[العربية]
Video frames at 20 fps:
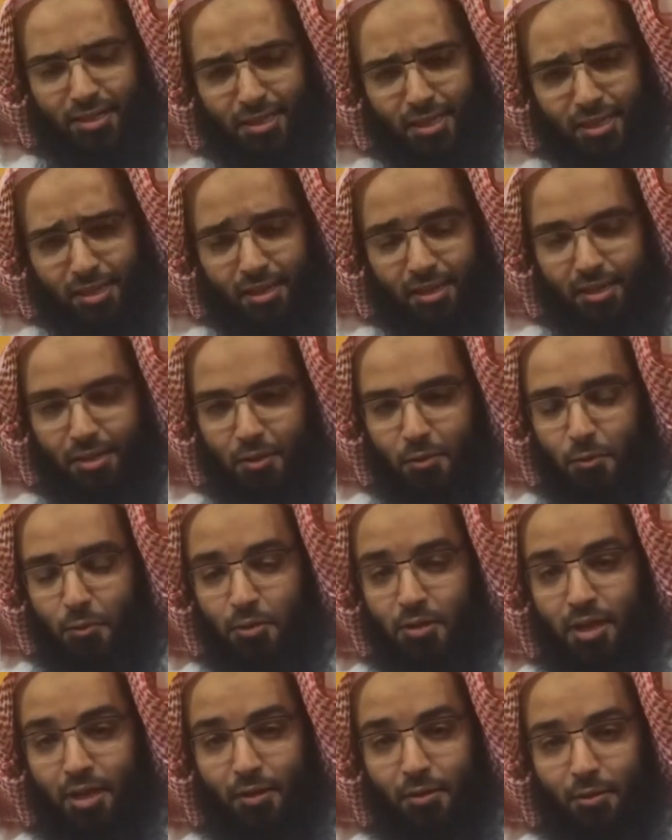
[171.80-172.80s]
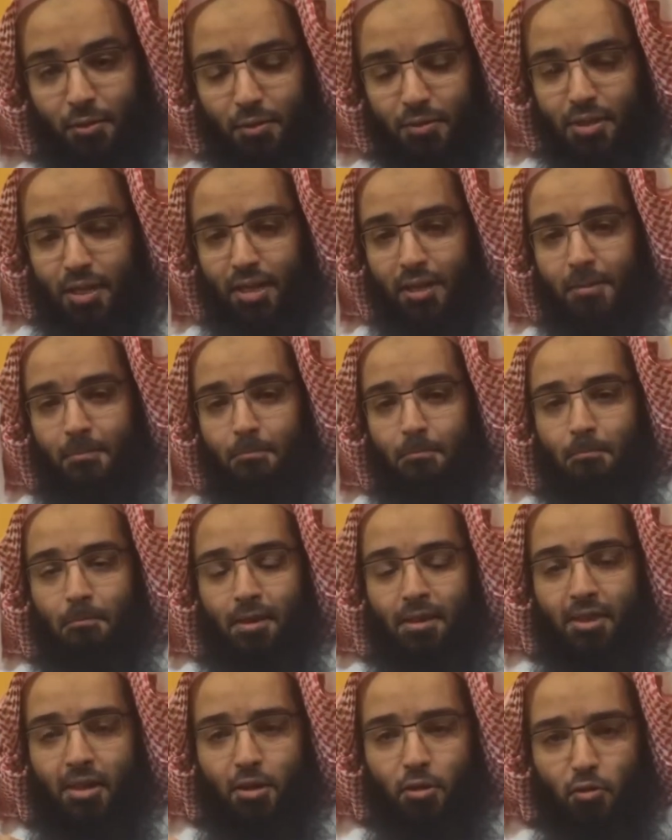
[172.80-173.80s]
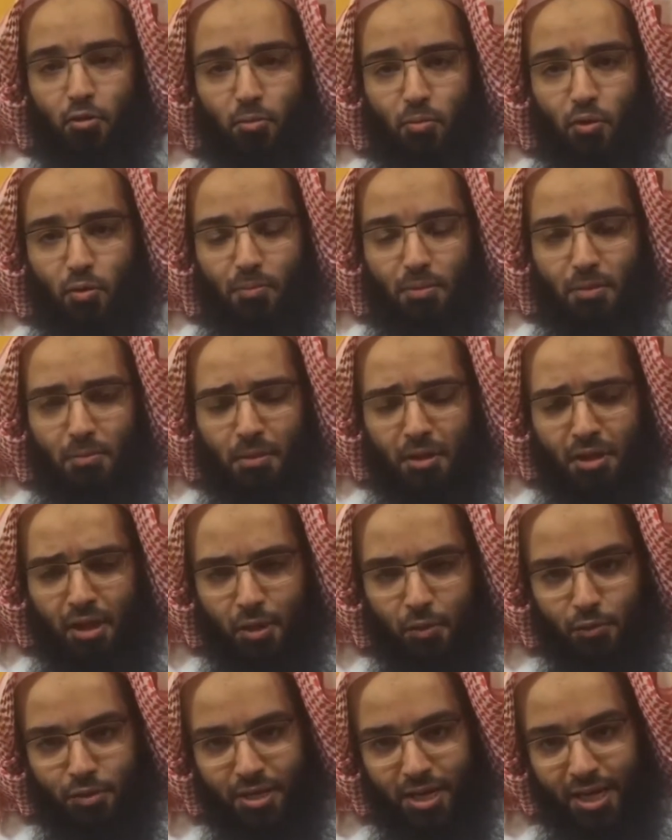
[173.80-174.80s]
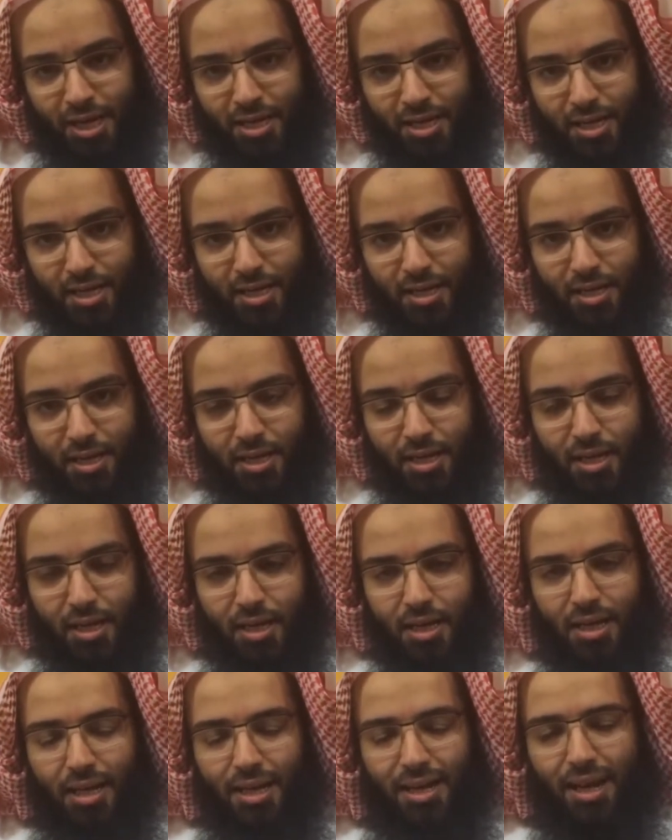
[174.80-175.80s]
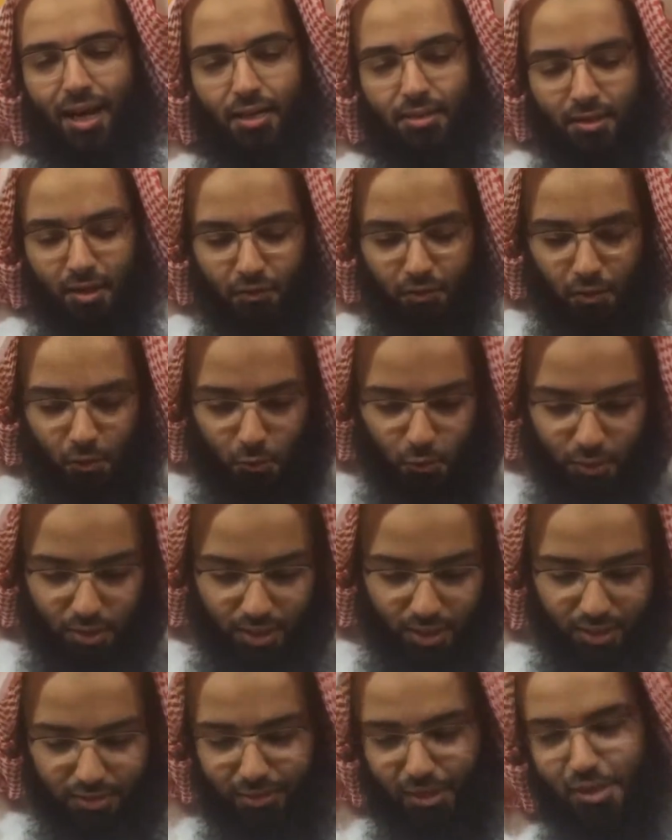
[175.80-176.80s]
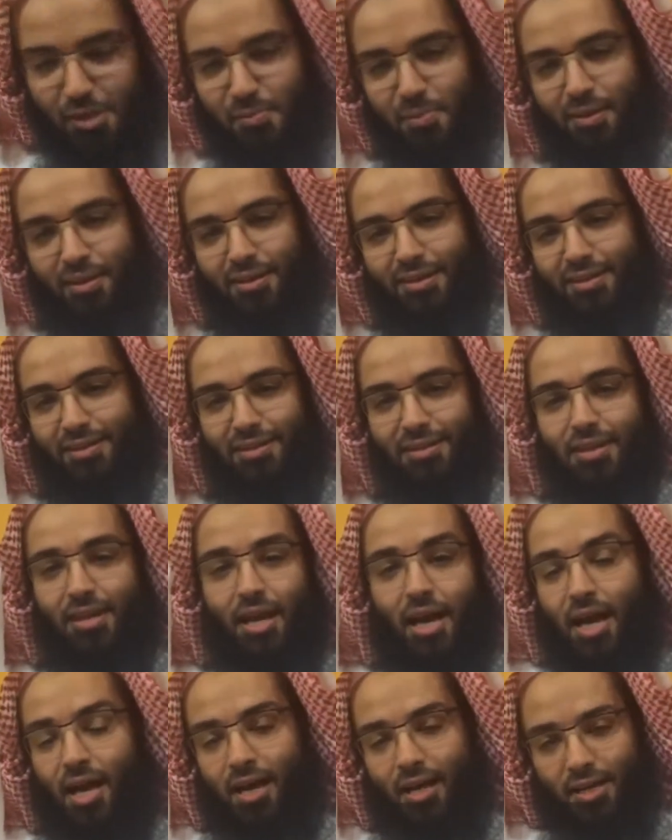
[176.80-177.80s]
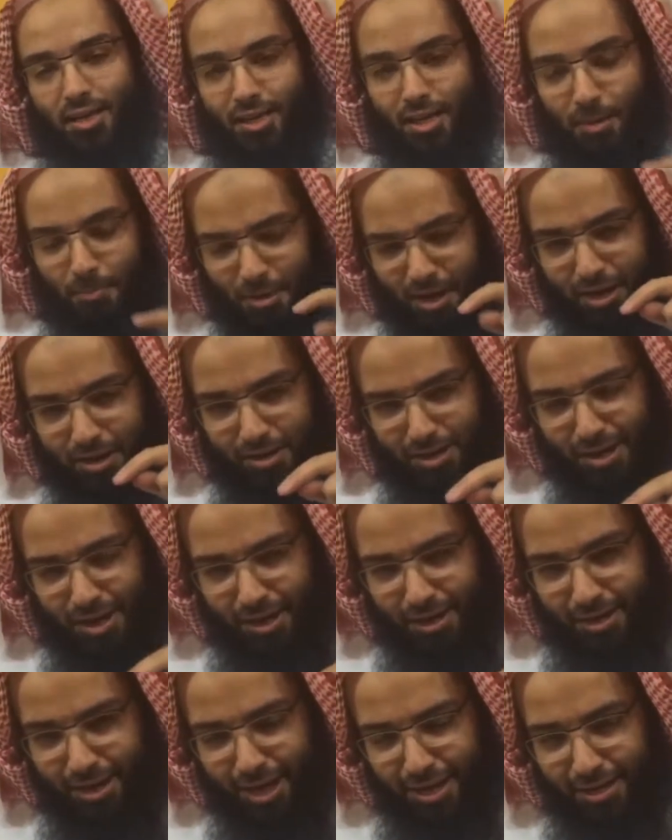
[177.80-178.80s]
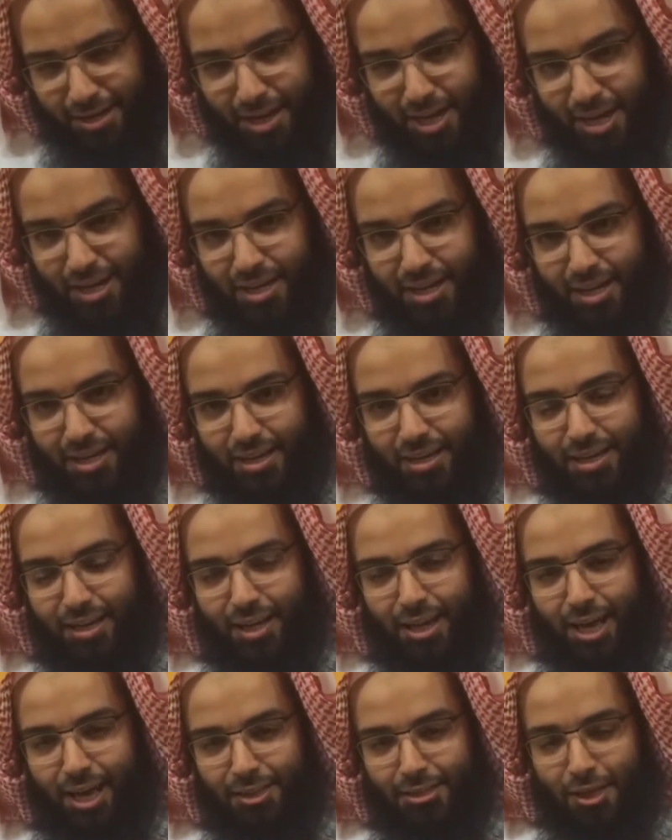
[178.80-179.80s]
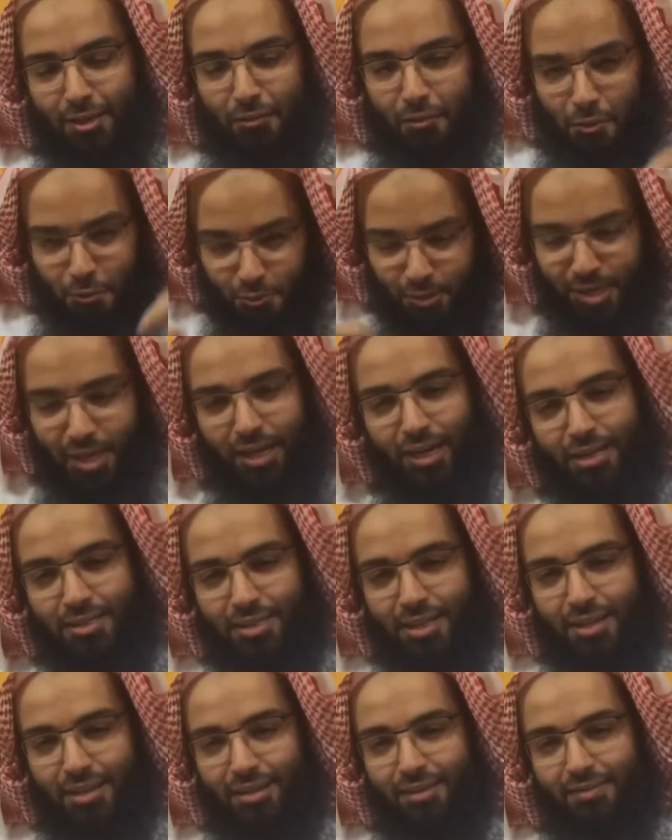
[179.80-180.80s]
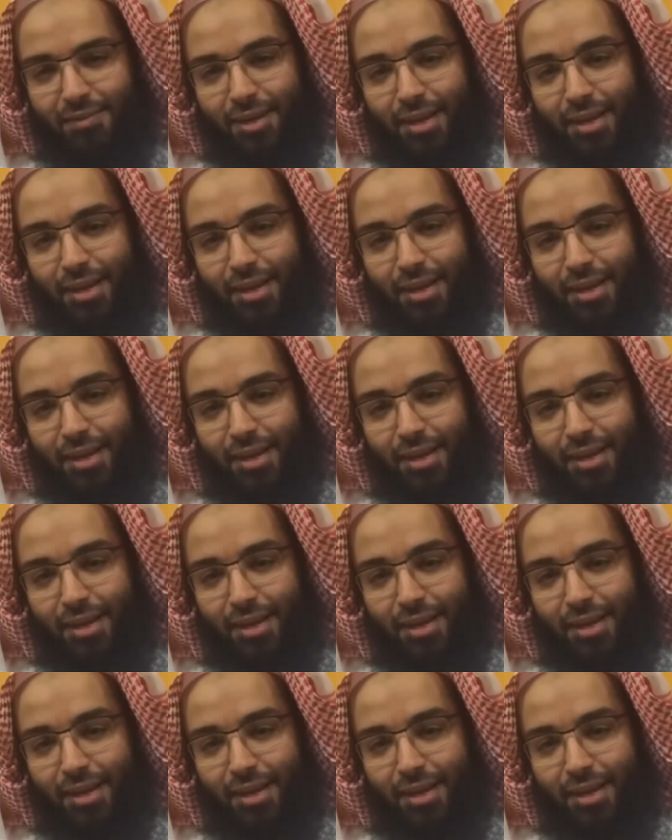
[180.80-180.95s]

الحديث يقول صلى الله عليه وسلم مثل المؤمن مثل النحلة لا تضع إلا طيبا كما أن النحلة لا تضع إلا العسل